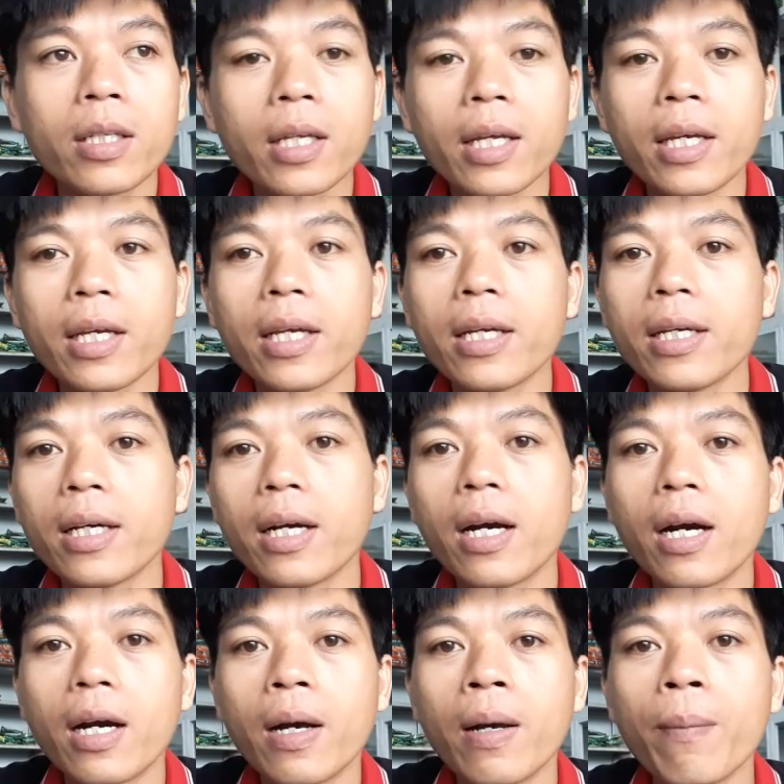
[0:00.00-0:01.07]
thì
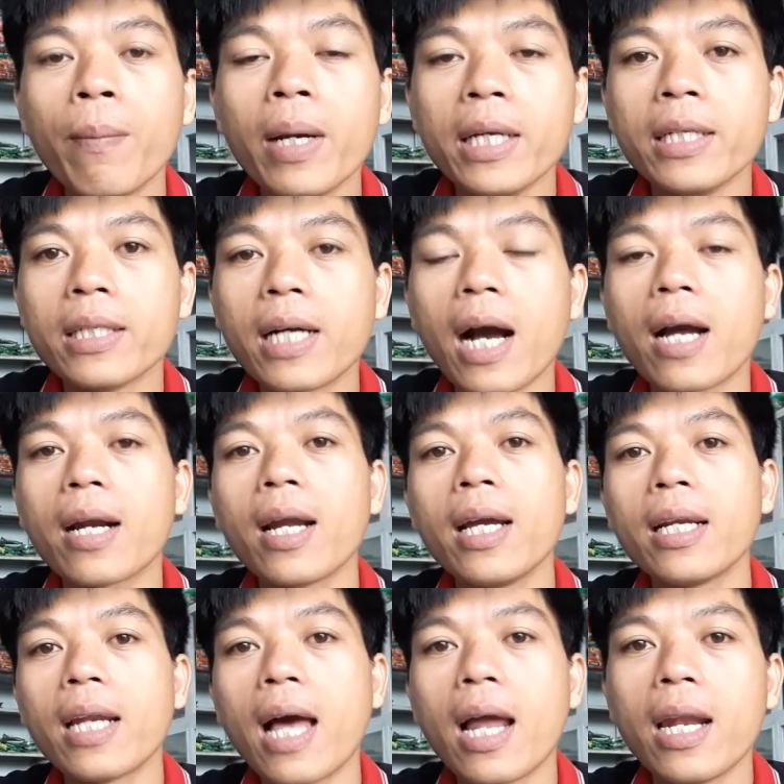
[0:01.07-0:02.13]
ờ, mình khẳng
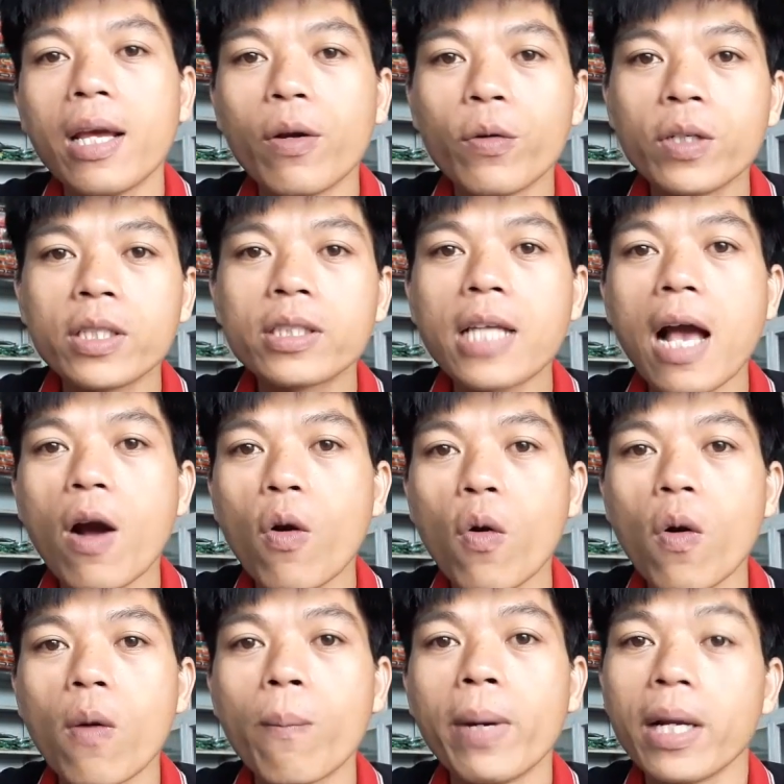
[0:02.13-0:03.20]
định là nếu như sạc
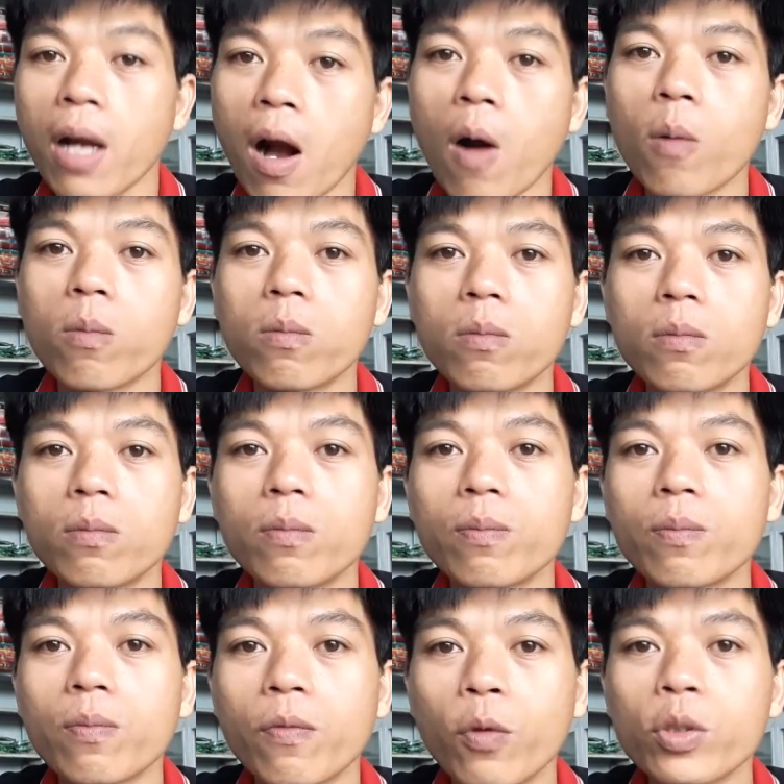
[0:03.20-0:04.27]
của mình hỏng
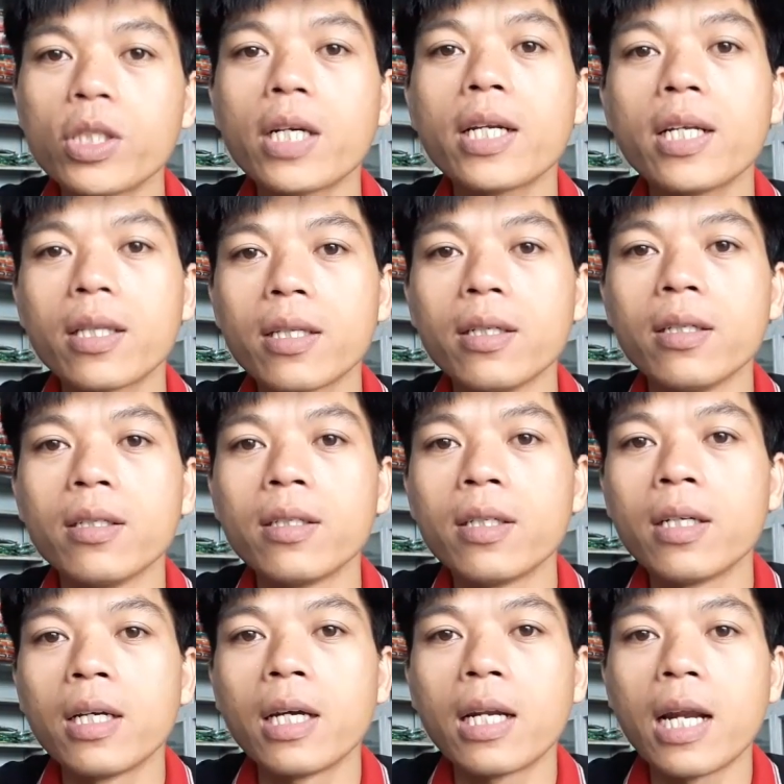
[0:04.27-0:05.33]
phun xăng điện tử
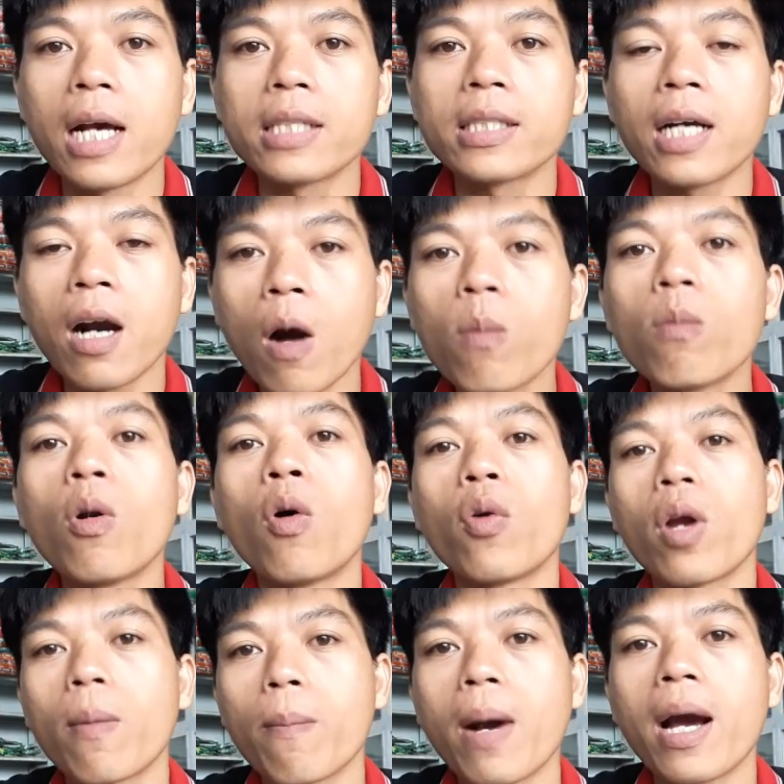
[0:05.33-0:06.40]
là sẽ không lổ
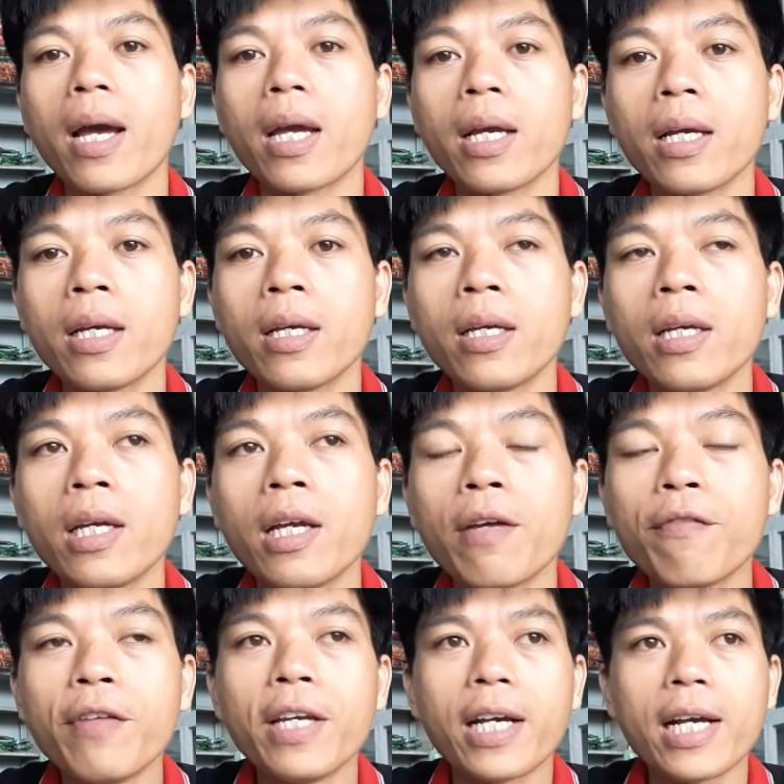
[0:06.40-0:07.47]
được máy
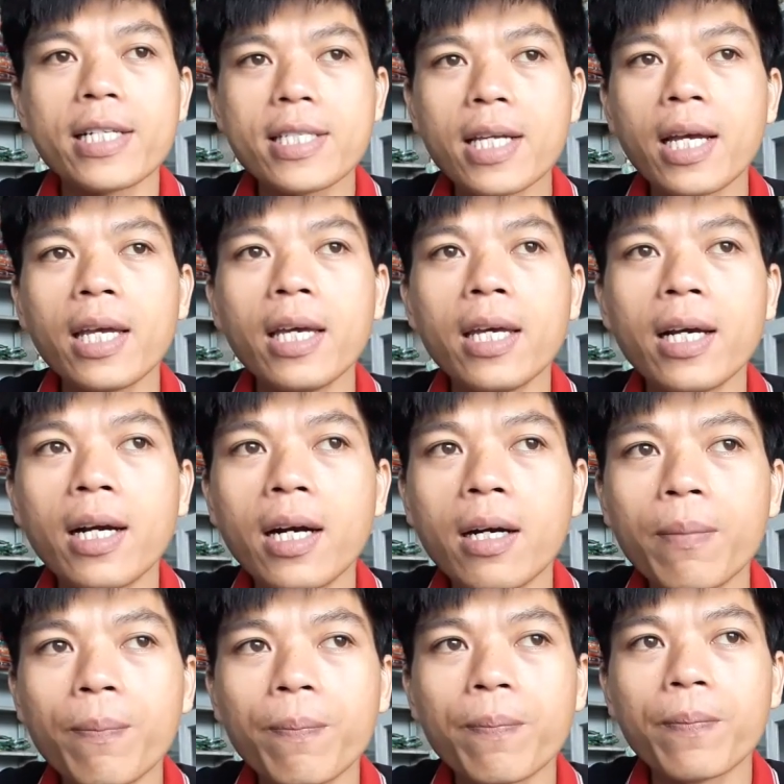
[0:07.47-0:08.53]
vì cái dây ờ,